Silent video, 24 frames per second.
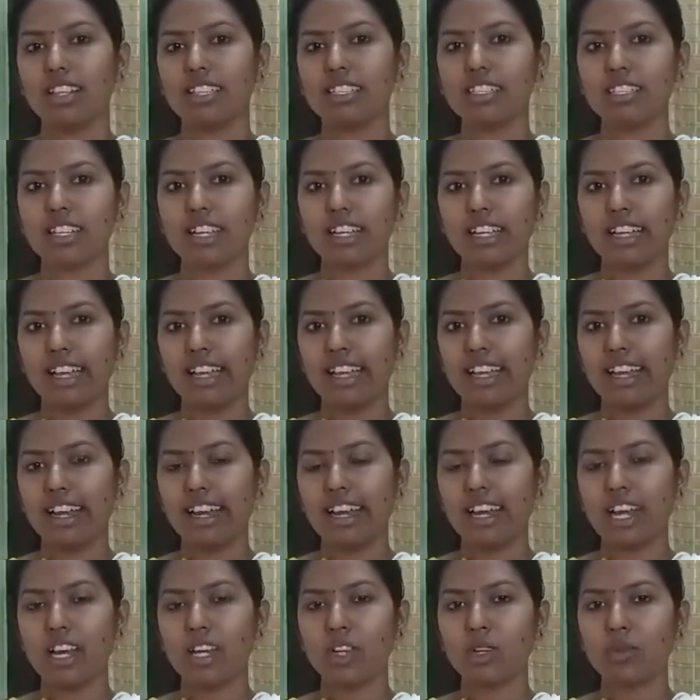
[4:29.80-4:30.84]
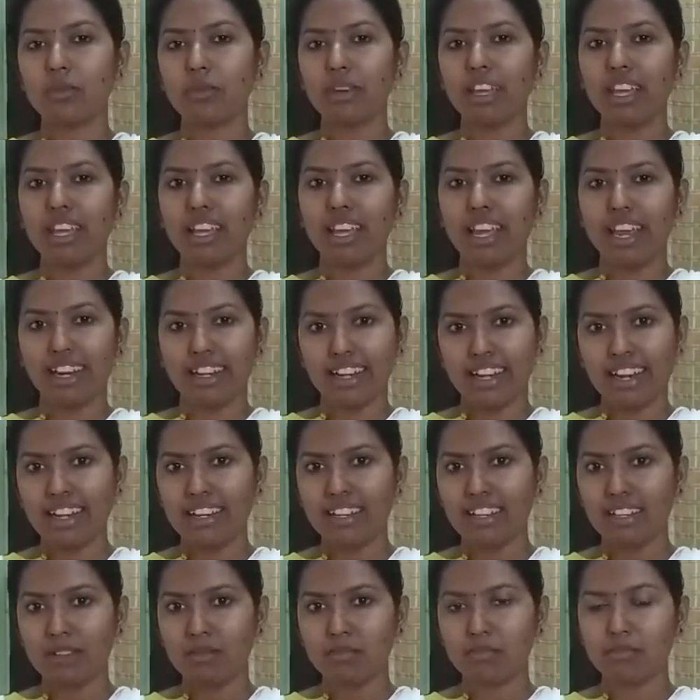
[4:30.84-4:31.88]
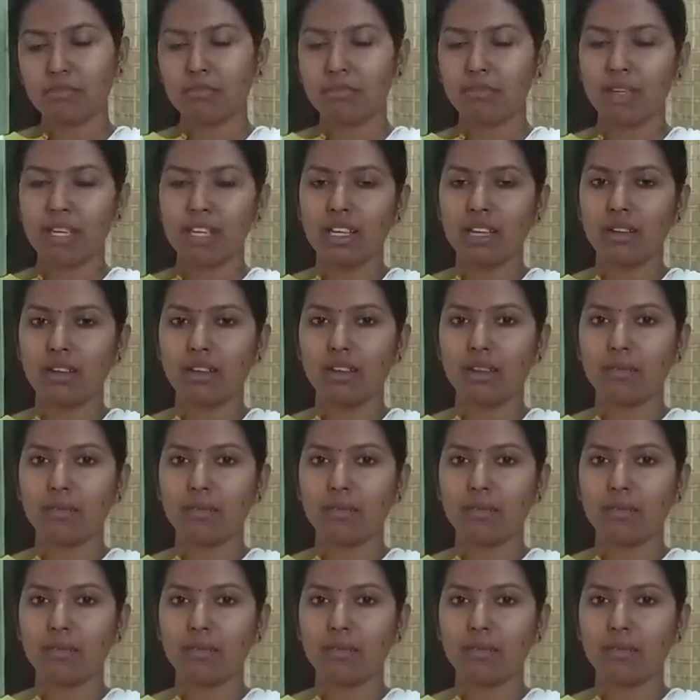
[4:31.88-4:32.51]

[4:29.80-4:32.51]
இது எல்லாருமே என்ன பே